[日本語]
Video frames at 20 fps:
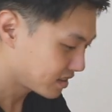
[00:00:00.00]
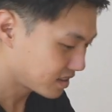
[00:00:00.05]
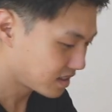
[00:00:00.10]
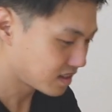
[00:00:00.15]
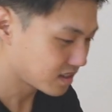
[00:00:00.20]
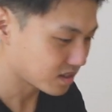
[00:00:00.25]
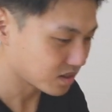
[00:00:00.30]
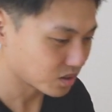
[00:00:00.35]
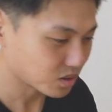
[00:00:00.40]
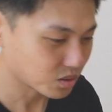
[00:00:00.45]

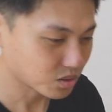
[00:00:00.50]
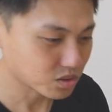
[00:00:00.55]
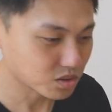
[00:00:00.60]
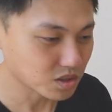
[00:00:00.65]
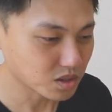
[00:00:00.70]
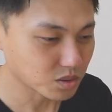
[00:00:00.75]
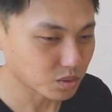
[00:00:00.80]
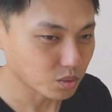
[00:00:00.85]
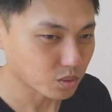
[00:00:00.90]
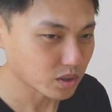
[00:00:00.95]
で
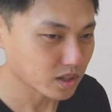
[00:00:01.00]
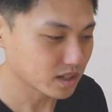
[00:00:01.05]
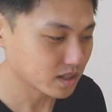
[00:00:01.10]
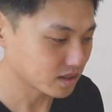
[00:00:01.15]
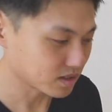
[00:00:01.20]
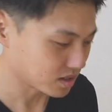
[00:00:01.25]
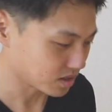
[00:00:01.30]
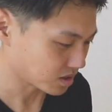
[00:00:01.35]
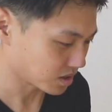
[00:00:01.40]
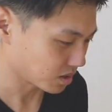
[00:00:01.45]
次これな
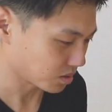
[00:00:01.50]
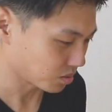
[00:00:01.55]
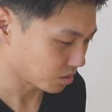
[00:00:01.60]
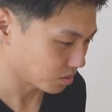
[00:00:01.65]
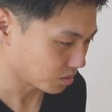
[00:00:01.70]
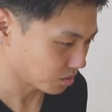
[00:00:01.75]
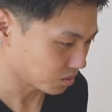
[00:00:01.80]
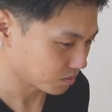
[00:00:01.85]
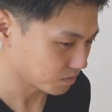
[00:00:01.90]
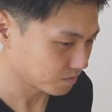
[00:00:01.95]
んですけど
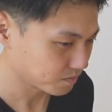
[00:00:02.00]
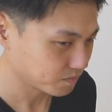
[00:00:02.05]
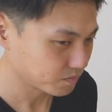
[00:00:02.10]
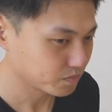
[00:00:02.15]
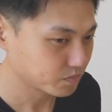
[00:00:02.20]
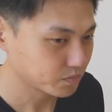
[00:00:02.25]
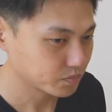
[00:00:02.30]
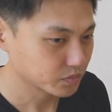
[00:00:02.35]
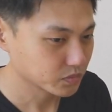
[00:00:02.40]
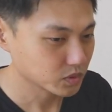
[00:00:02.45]
こ
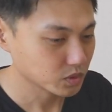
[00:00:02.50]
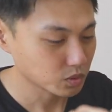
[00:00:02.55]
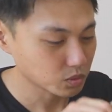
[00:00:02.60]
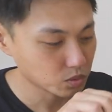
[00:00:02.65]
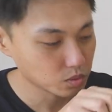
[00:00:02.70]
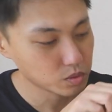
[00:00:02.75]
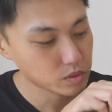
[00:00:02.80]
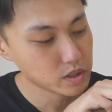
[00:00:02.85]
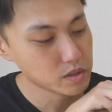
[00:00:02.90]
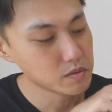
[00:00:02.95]

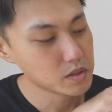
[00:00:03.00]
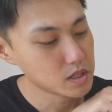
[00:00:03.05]
れ